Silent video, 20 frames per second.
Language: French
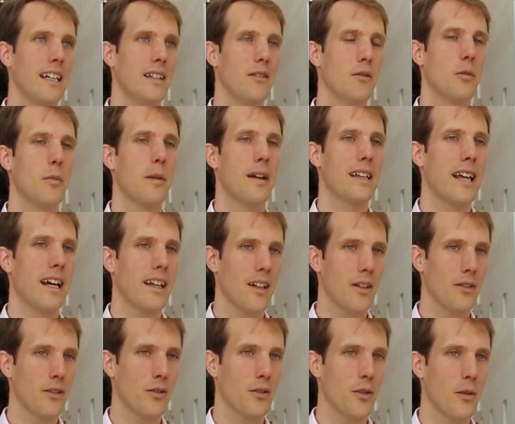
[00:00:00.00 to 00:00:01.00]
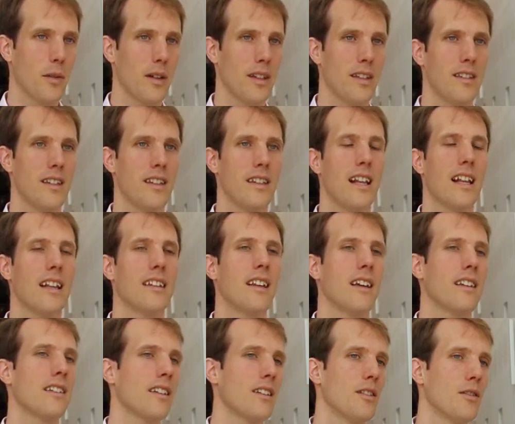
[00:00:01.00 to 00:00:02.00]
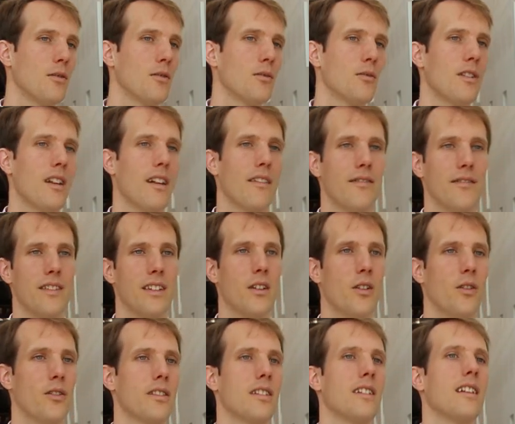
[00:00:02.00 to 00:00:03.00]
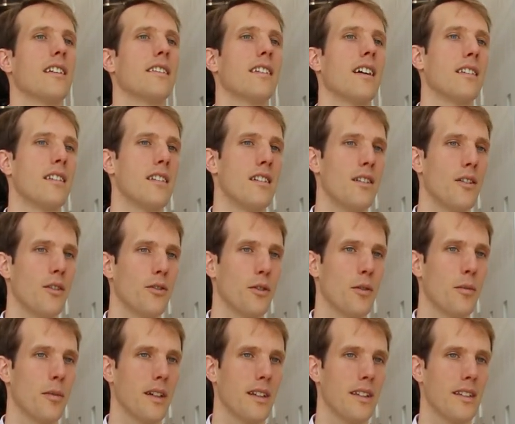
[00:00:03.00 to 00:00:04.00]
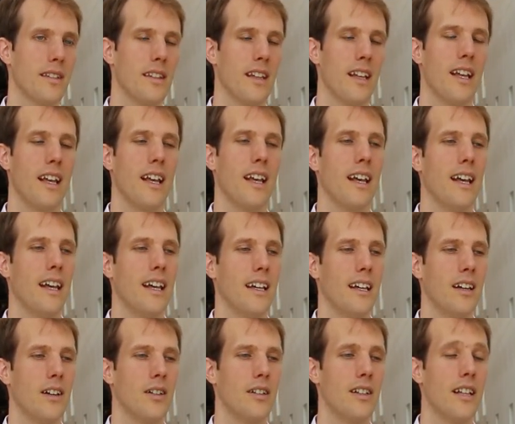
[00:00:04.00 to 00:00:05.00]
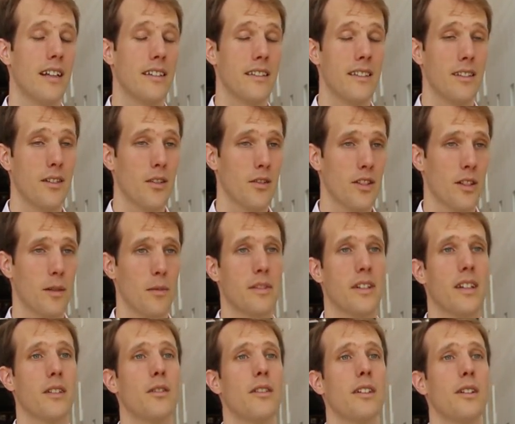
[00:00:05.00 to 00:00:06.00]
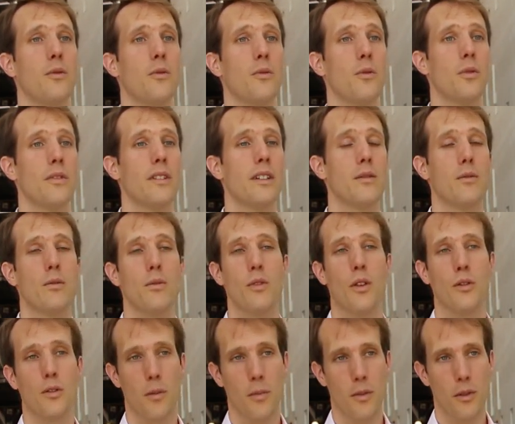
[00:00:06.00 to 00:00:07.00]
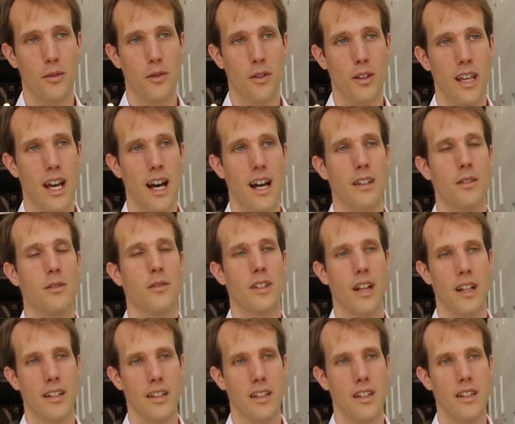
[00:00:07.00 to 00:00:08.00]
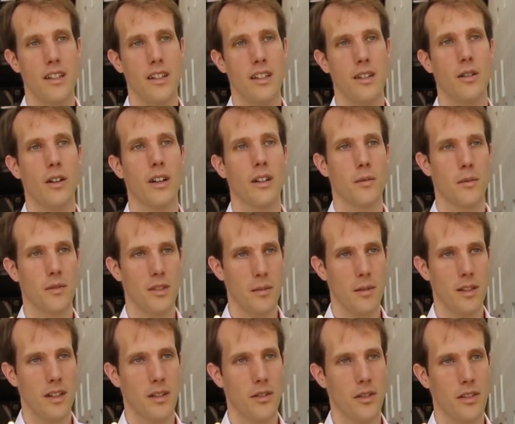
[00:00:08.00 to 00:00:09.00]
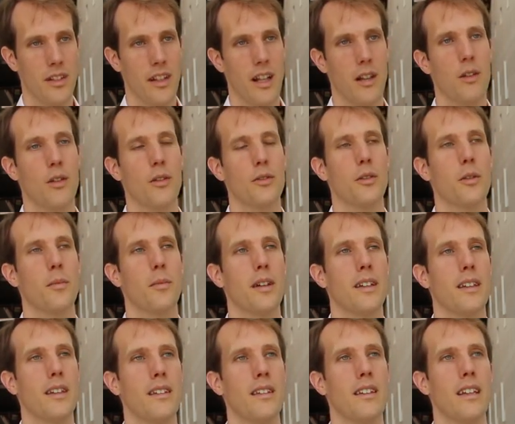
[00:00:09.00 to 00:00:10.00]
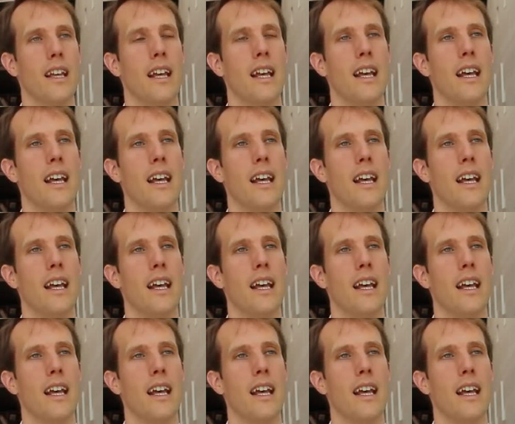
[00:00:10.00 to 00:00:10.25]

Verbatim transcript: Et donc, ma carrière en entreprise est à l'intersection de la finance et de la stratégie d'entreprise. Euh, il y a six ans, j'ai commencé à donner cours, des cours d'entrepreneuriat, de stratégie, de responsabilité sociétale de l'entreprise.